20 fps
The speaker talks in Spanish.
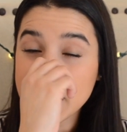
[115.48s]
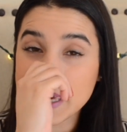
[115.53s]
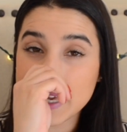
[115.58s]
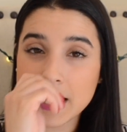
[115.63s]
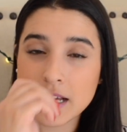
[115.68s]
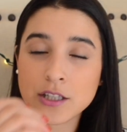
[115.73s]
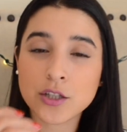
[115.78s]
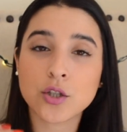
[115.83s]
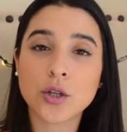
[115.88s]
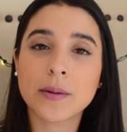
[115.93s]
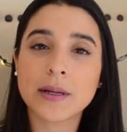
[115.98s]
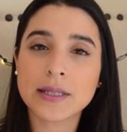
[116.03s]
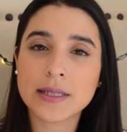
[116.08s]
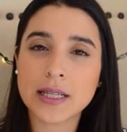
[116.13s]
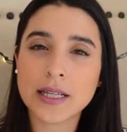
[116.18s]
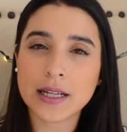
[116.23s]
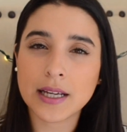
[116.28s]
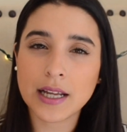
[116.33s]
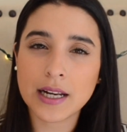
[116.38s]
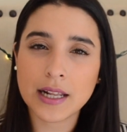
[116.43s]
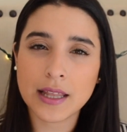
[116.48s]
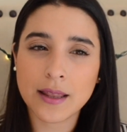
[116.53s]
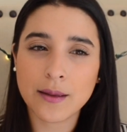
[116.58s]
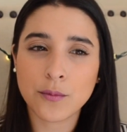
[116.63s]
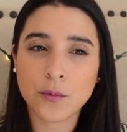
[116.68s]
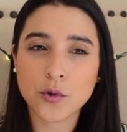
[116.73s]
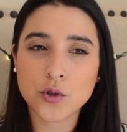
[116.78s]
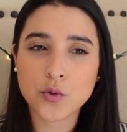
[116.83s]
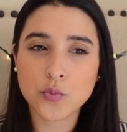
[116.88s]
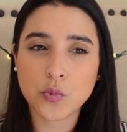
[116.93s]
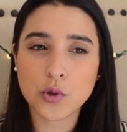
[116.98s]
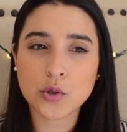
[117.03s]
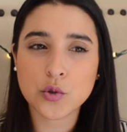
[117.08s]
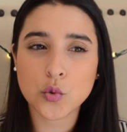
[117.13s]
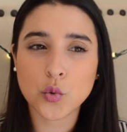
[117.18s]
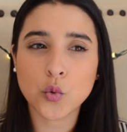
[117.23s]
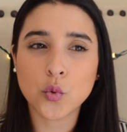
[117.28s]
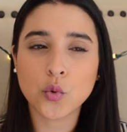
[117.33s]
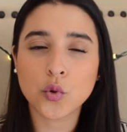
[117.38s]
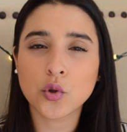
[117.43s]
y esto va a hacer que le demos pues
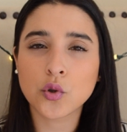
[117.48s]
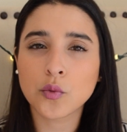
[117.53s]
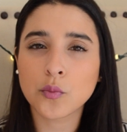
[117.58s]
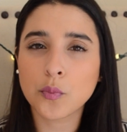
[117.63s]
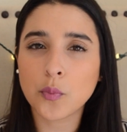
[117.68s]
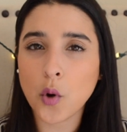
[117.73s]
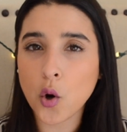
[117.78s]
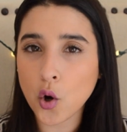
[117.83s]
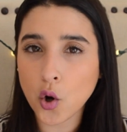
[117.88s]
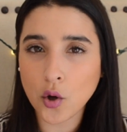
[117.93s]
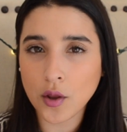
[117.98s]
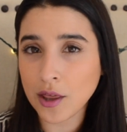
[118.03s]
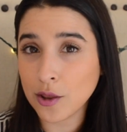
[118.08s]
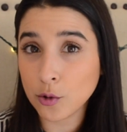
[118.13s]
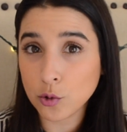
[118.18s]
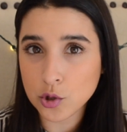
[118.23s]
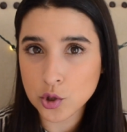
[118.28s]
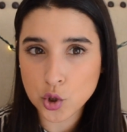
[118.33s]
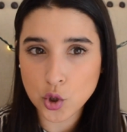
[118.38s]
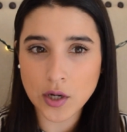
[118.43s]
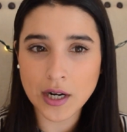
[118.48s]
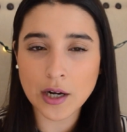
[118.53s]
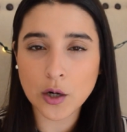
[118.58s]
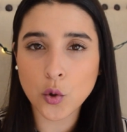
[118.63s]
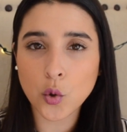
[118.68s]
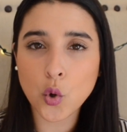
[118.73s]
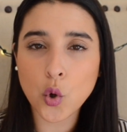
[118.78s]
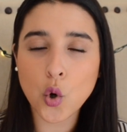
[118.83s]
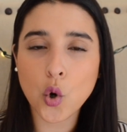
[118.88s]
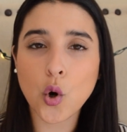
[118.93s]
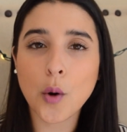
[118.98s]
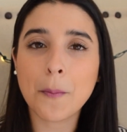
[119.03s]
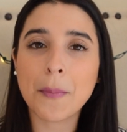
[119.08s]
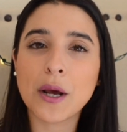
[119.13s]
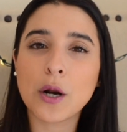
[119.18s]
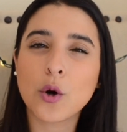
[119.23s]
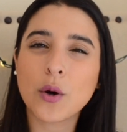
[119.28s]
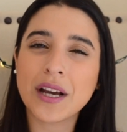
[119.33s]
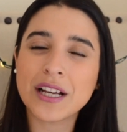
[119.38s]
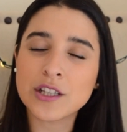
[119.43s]
un poco de dulzor al jugo
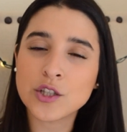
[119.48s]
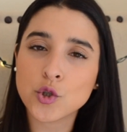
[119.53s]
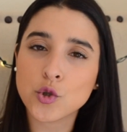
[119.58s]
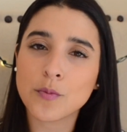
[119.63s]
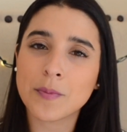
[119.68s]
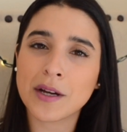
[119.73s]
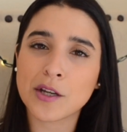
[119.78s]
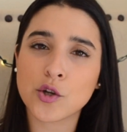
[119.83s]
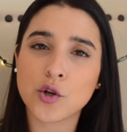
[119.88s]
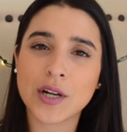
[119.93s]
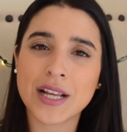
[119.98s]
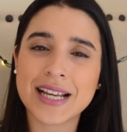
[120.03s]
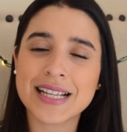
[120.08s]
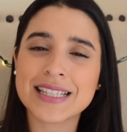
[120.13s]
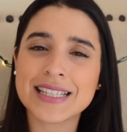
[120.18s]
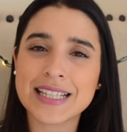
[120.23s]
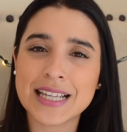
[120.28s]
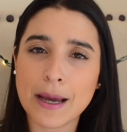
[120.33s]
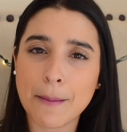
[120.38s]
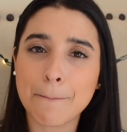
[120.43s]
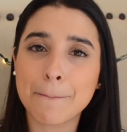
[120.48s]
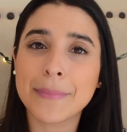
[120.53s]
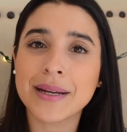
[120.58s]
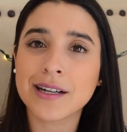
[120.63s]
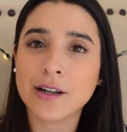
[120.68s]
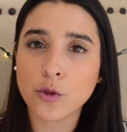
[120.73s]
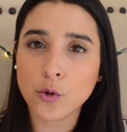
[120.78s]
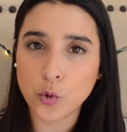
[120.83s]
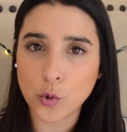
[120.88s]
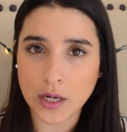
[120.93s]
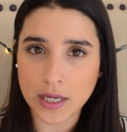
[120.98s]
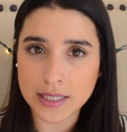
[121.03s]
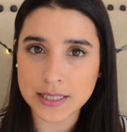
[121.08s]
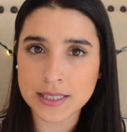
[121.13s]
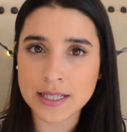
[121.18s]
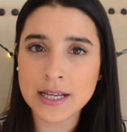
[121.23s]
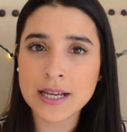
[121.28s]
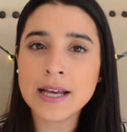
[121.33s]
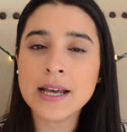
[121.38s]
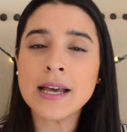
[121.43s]
pero que en su mayoría sean verduras.
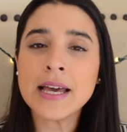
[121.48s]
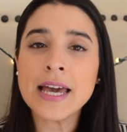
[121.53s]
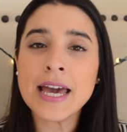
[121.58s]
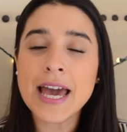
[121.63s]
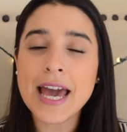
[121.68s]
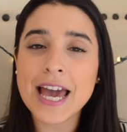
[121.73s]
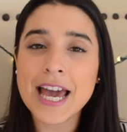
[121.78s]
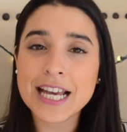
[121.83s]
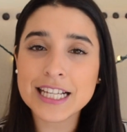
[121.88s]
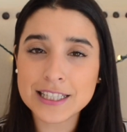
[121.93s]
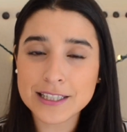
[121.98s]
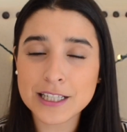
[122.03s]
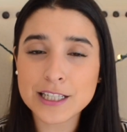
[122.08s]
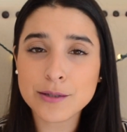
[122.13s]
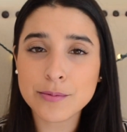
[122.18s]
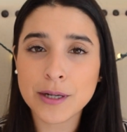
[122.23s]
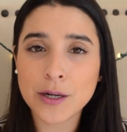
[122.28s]
Estas